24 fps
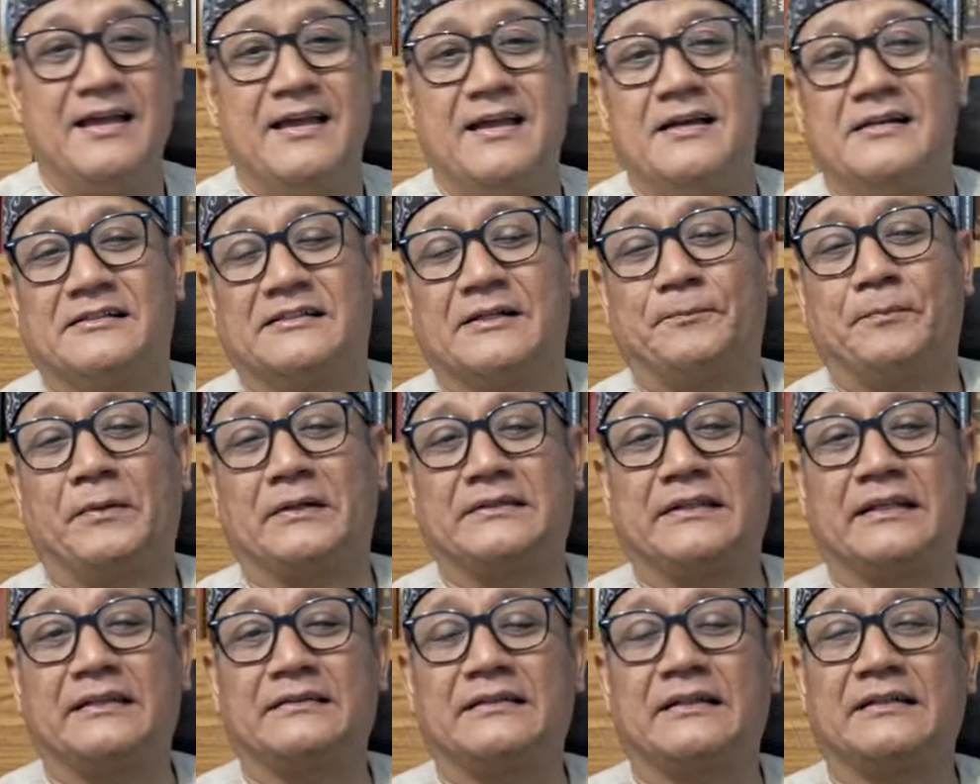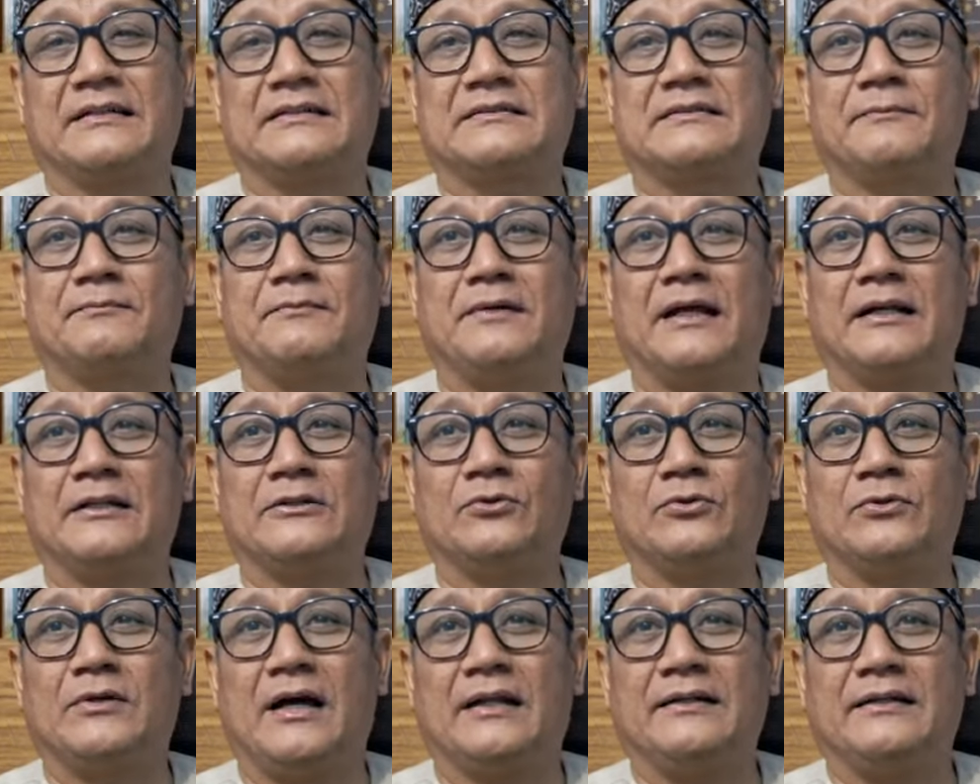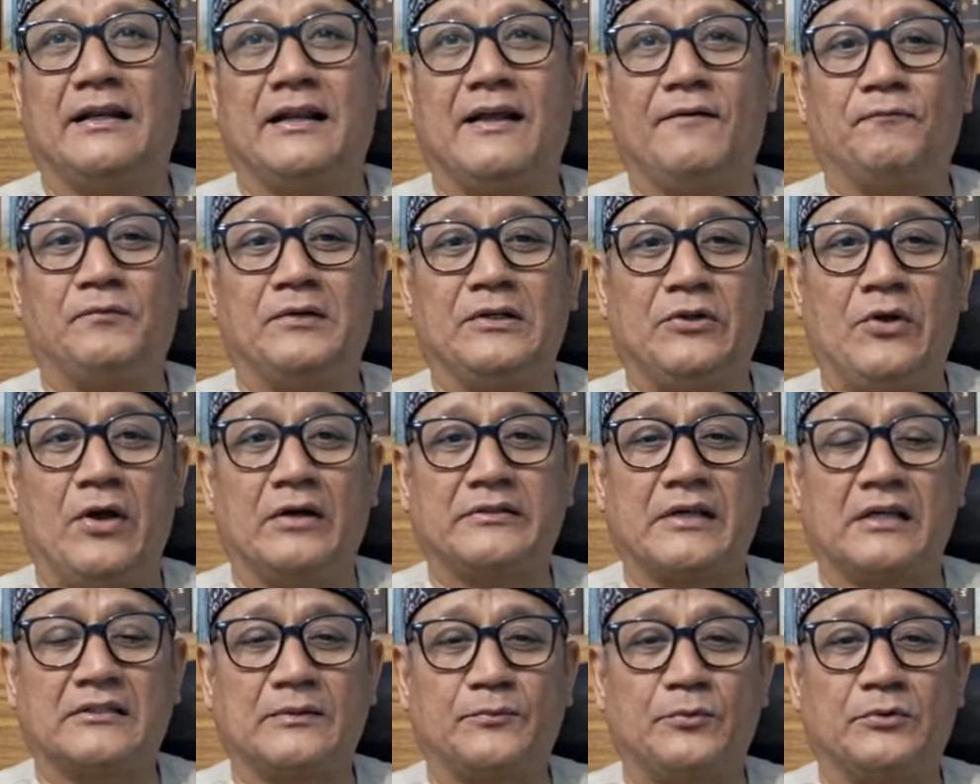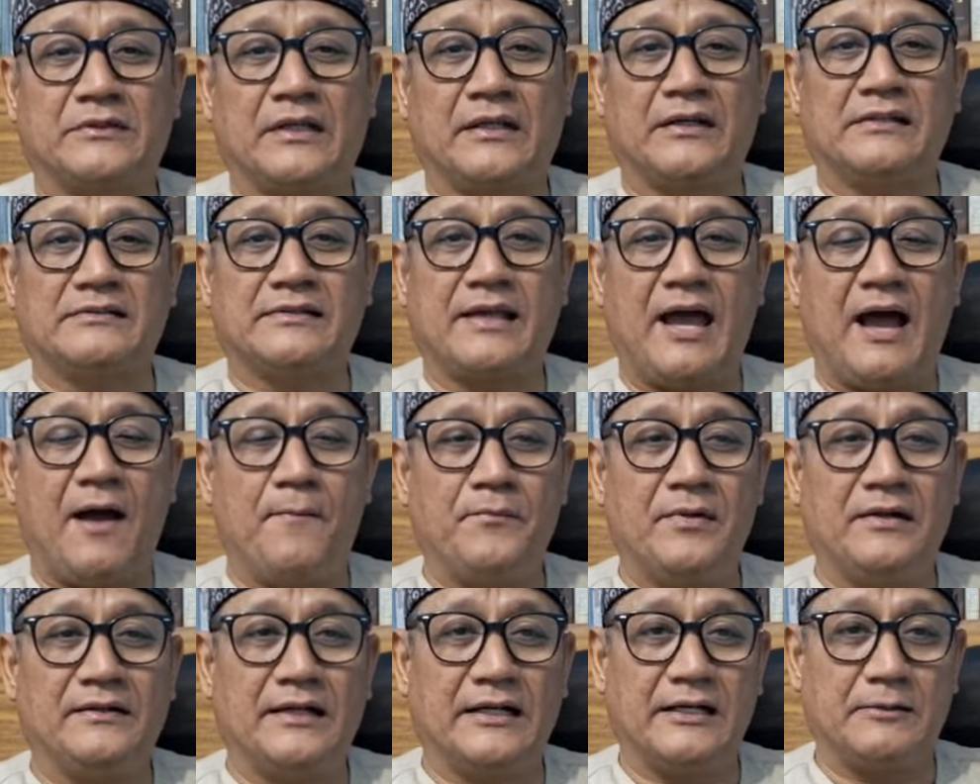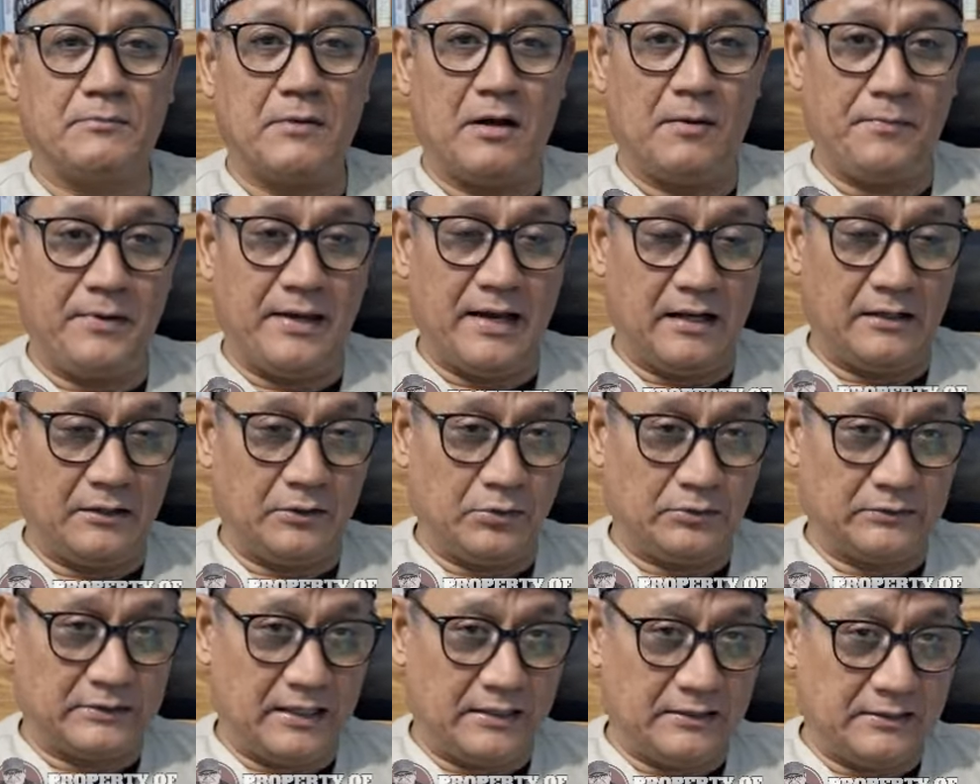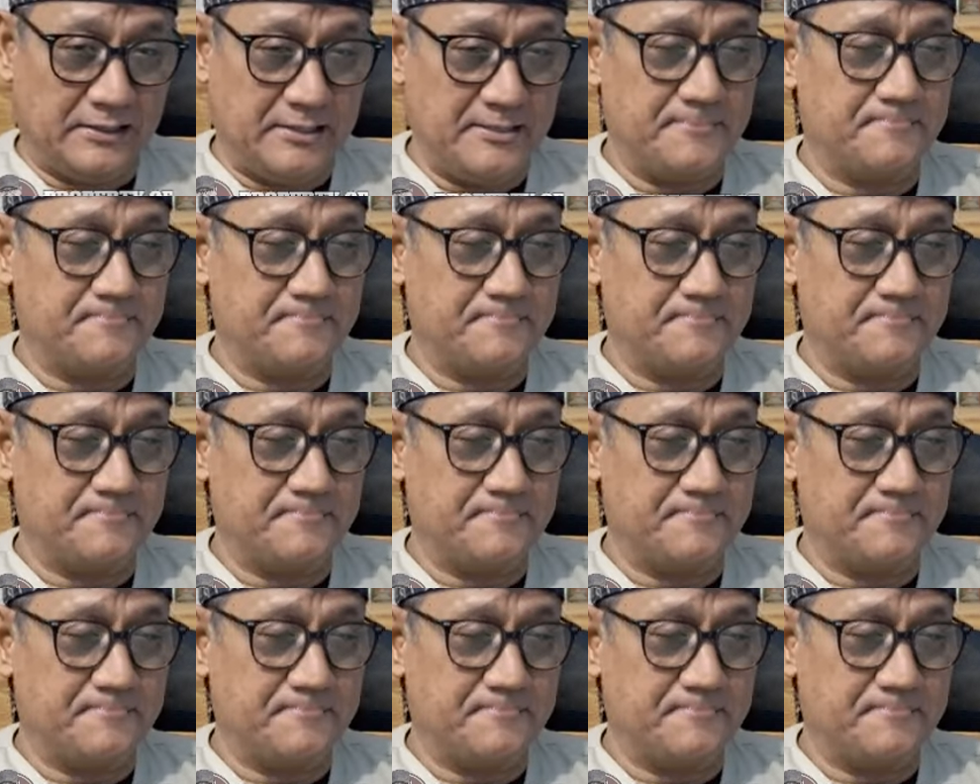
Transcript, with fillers: seperti tersebar juga dalam video yang saya sebut tadi, saya ambil dari Babi Aldo tadi.